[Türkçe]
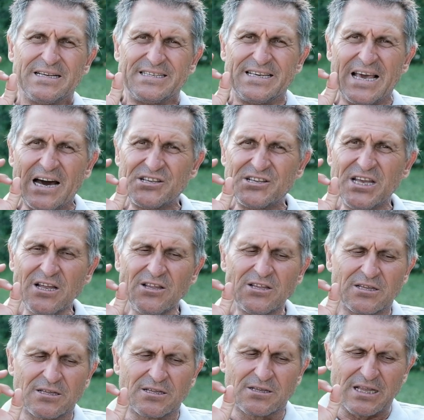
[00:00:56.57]
Gerçek
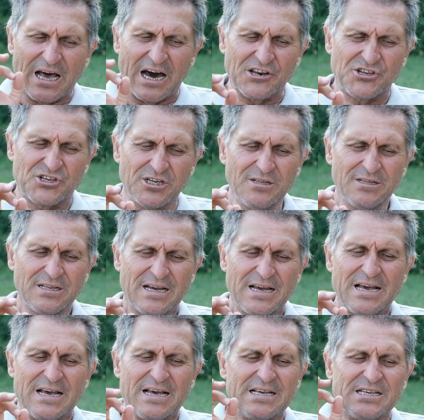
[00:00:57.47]
tarçın
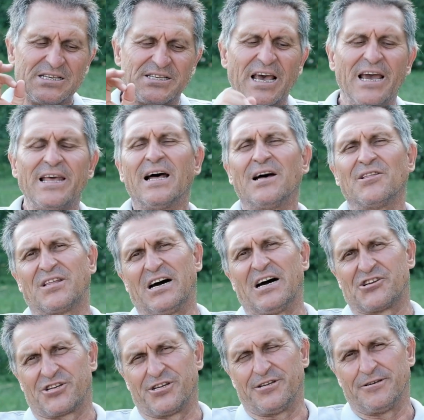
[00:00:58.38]
Seylan
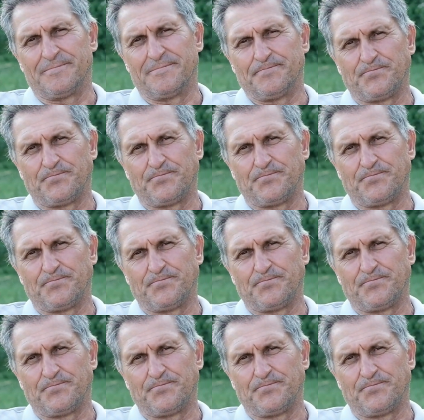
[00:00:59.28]
tarçını.